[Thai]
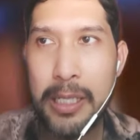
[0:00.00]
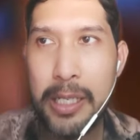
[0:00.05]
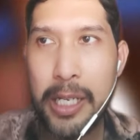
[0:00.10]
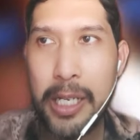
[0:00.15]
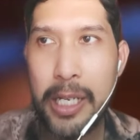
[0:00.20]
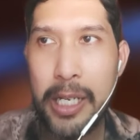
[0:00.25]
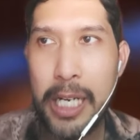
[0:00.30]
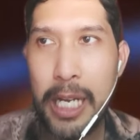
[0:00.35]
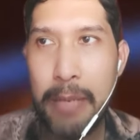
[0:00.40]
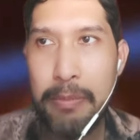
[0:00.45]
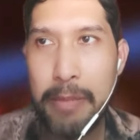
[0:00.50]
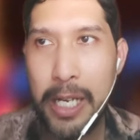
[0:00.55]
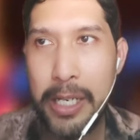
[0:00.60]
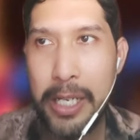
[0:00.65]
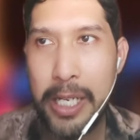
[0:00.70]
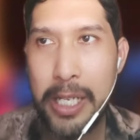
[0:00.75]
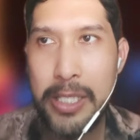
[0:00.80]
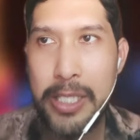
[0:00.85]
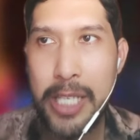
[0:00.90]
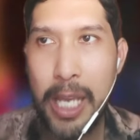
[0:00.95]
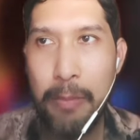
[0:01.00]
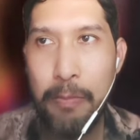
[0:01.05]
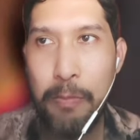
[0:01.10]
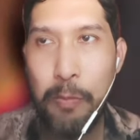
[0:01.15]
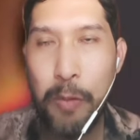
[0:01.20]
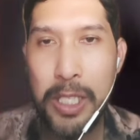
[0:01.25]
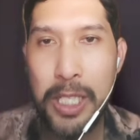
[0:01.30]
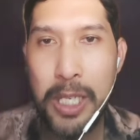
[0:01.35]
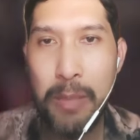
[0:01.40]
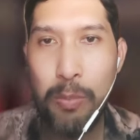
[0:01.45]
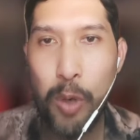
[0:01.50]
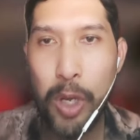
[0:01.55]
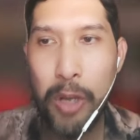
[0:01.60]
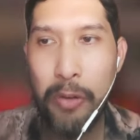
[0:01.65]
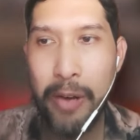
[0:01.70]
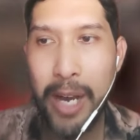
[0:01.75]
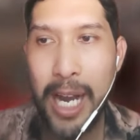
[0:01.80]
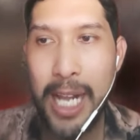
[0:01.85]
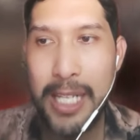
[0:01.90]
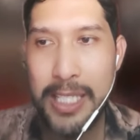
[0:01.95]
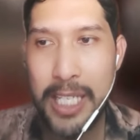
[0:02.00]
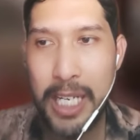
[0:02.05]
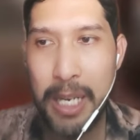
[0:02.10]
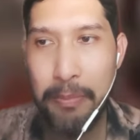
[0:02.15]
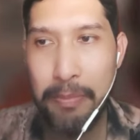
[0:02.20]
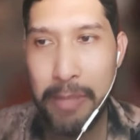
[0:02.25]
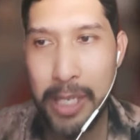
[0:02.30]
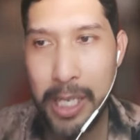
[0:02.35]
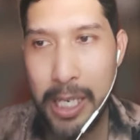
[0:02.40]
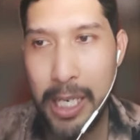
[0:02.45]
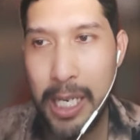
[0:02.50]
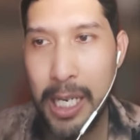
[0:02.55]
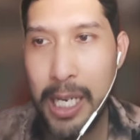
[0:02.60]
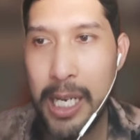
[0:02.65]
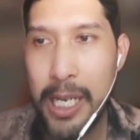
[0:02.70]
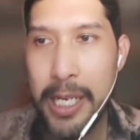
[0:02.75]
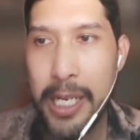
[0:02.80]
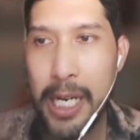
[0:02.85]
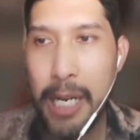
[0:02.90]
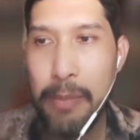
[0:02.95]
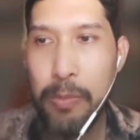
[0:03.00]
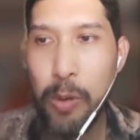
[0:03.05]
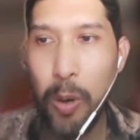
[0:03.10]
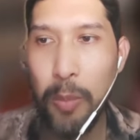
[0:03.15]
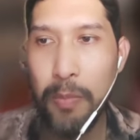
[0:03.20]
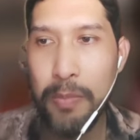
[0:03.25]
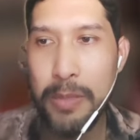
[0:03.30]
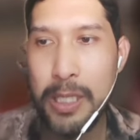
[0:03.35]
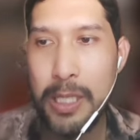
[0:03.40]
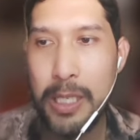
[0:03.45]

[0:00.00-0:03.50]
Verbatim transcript: นี่ครับอดีตแชมป์เวทีมวยราชดำเนินเลยนะครับ ผม